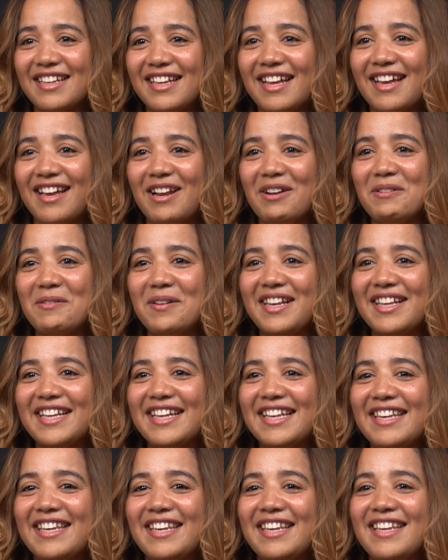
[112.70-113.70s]
نقرا
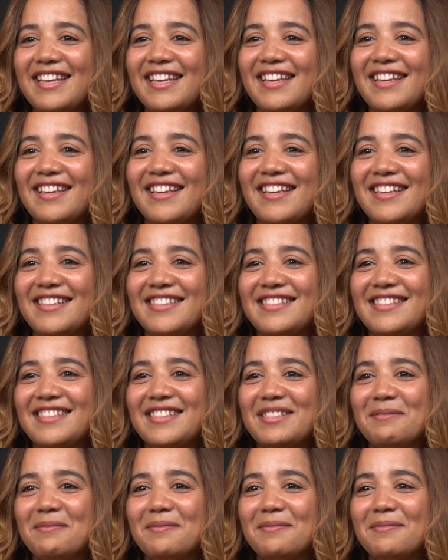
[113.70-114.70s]
ولكني
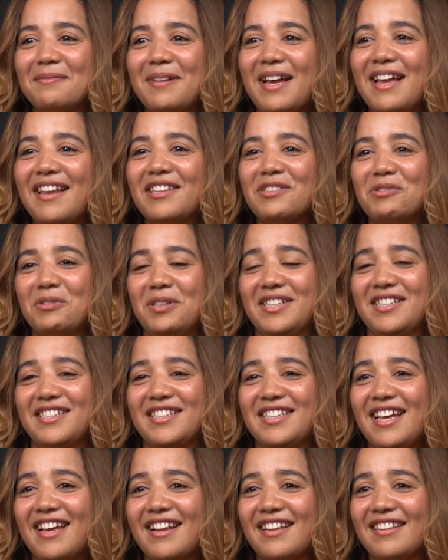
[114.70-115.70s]
حسيت بحال توحش
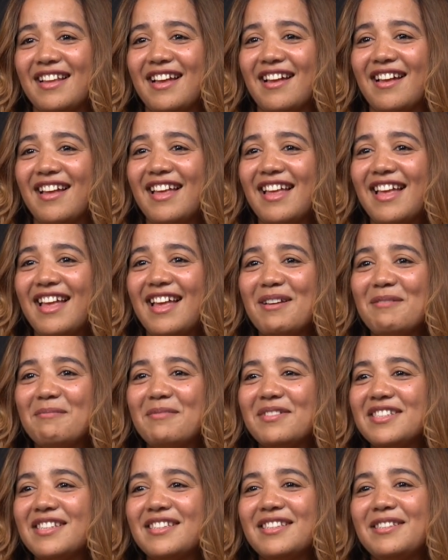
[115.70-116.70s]
دارنا
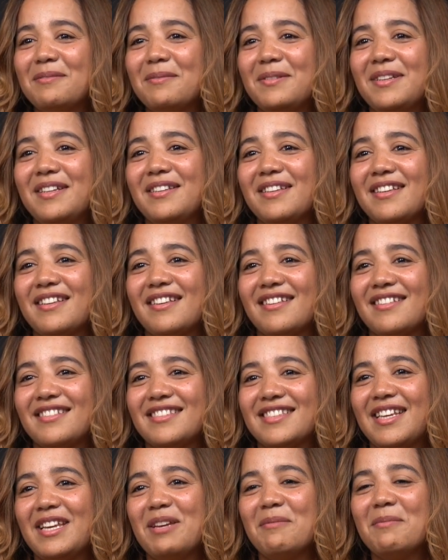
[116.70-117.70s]
ما جاتني بعي...
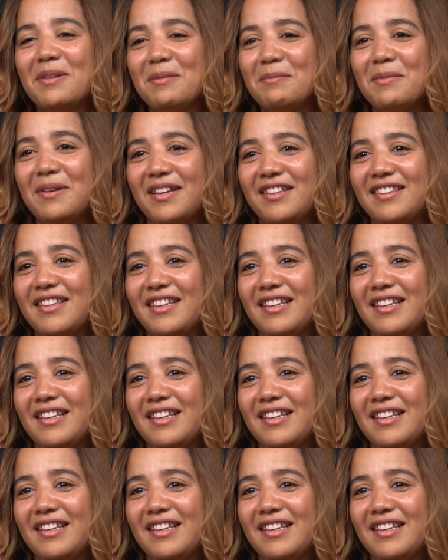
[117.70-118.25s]
صعيبه نبعد